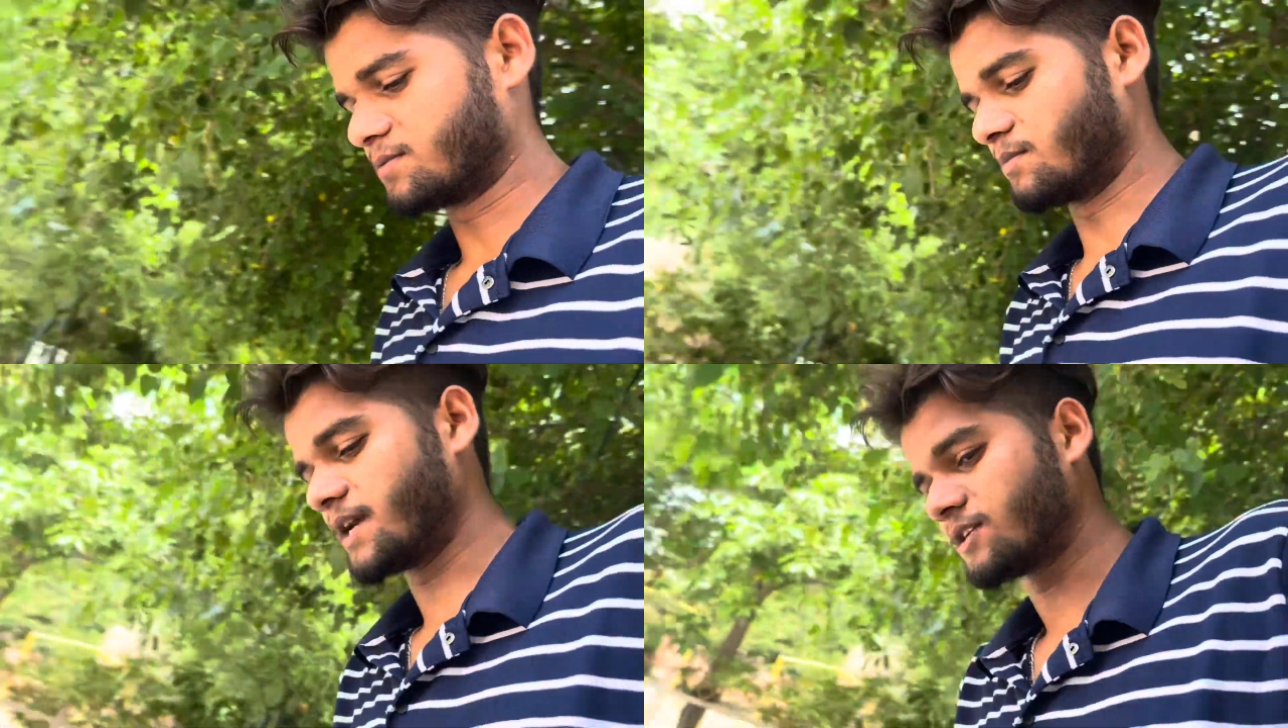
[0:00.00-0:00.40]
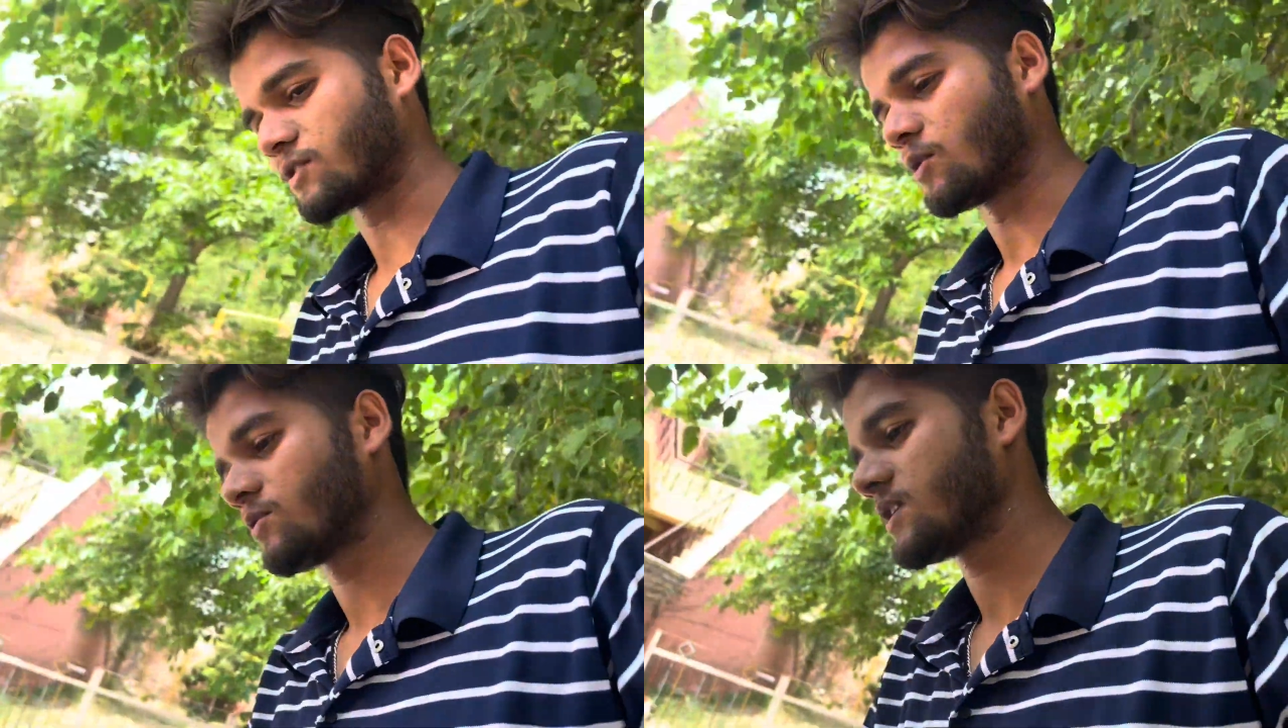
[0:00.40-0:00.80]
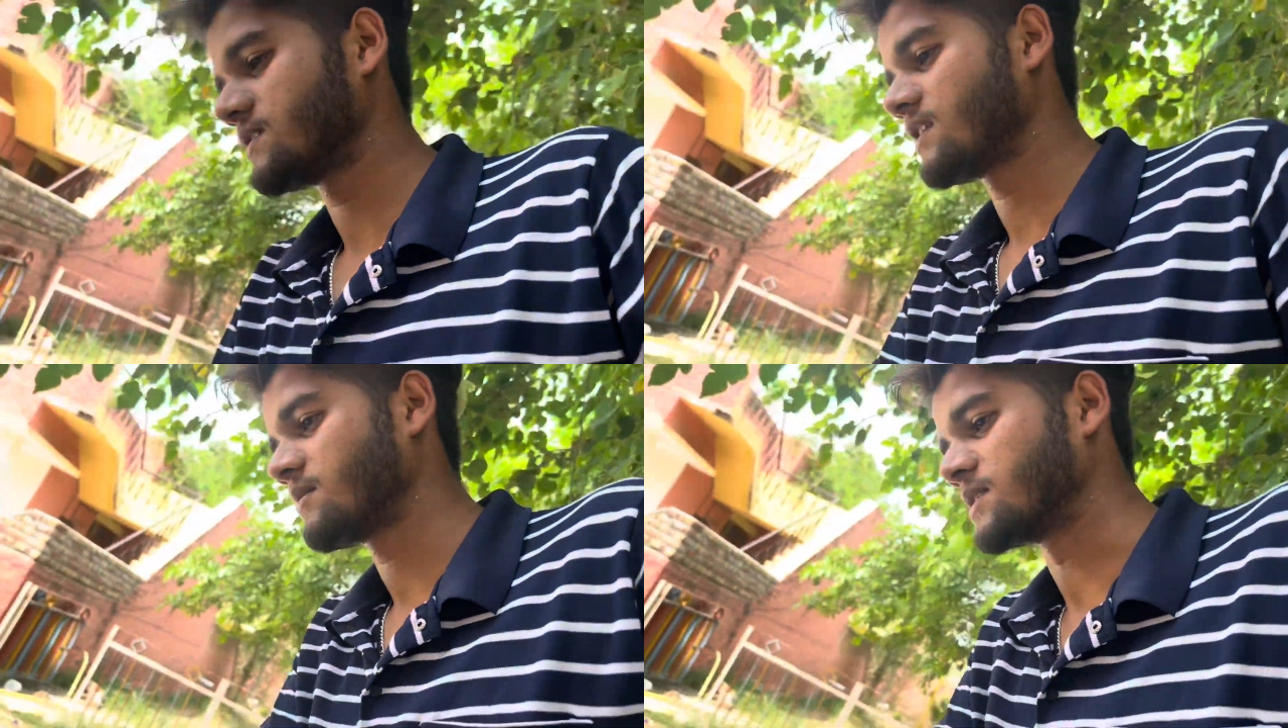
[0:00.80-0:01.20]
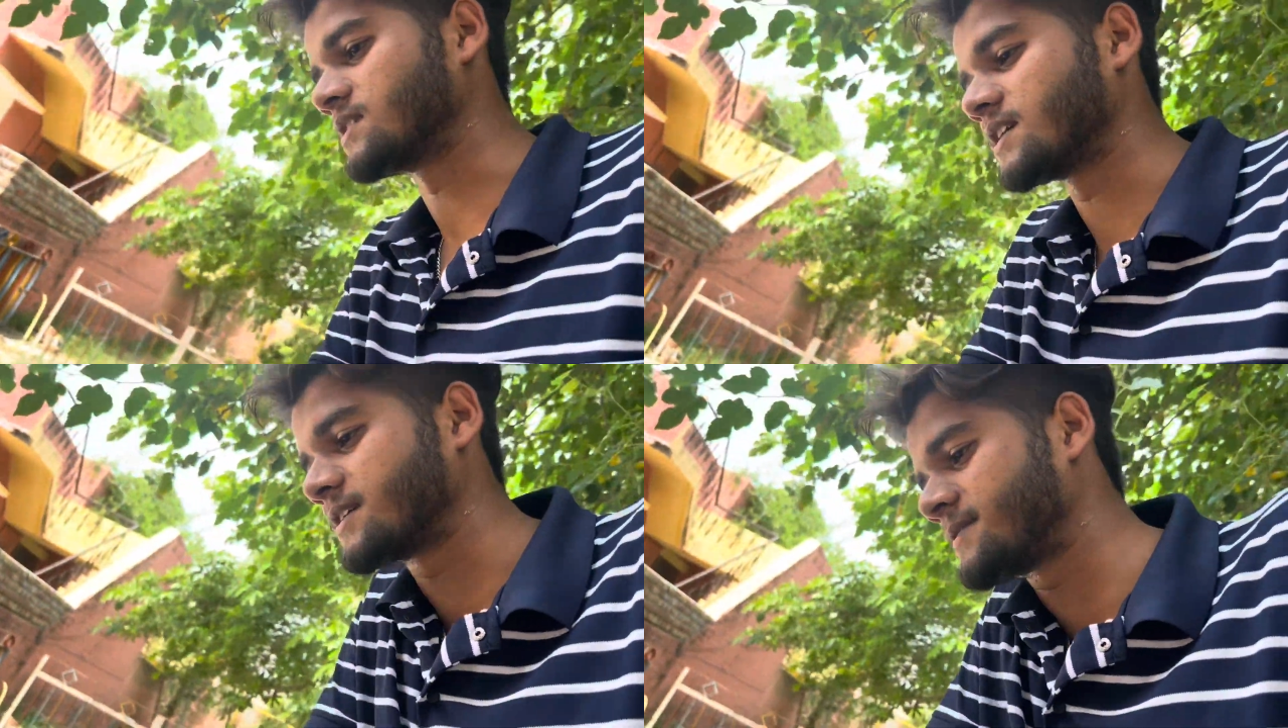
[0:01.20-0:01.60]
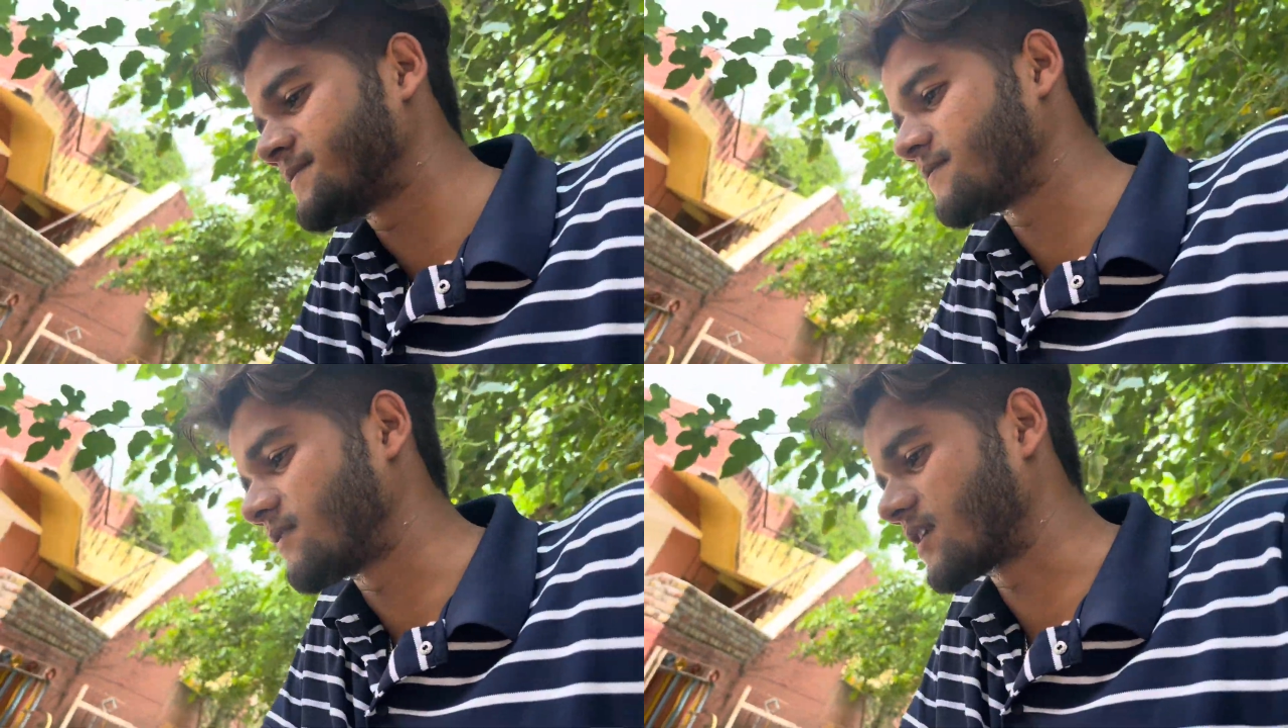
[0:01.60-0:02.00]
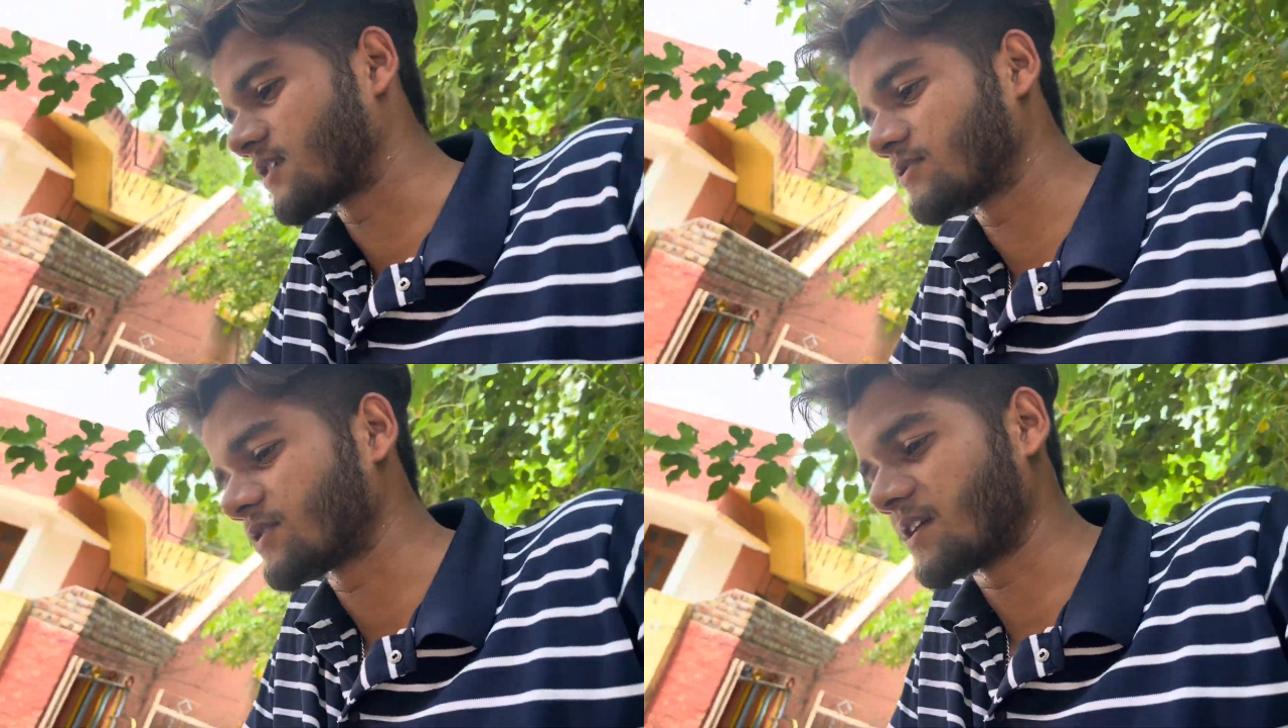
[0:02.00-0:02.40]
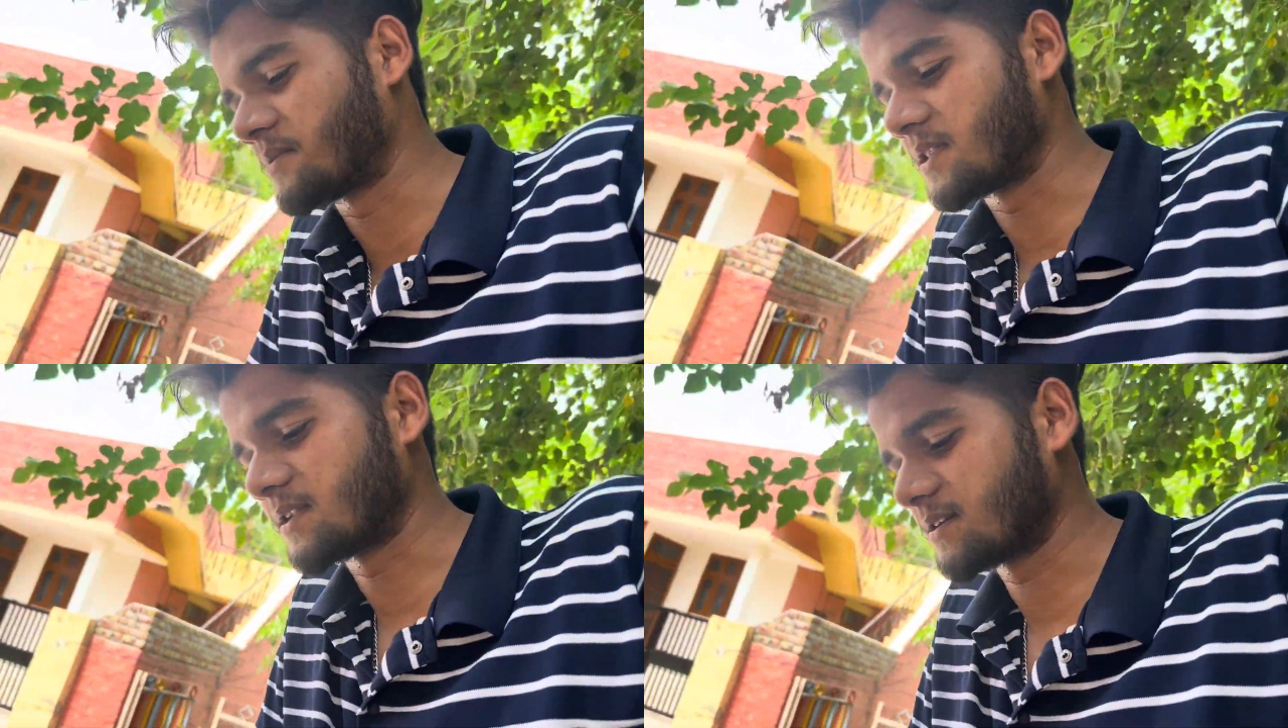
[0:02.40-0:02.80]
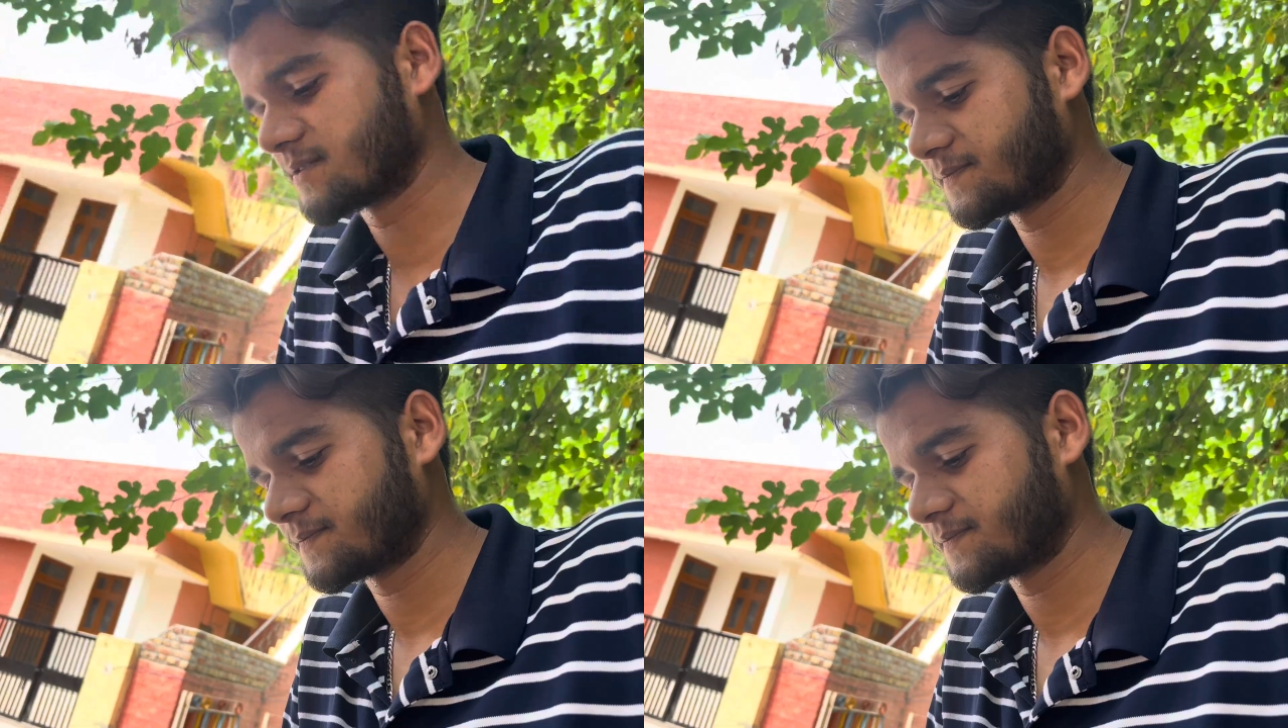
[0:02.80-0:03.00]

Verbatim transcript: बाइक स्लो था इसीलिए बच गए वरना तो क्या बनता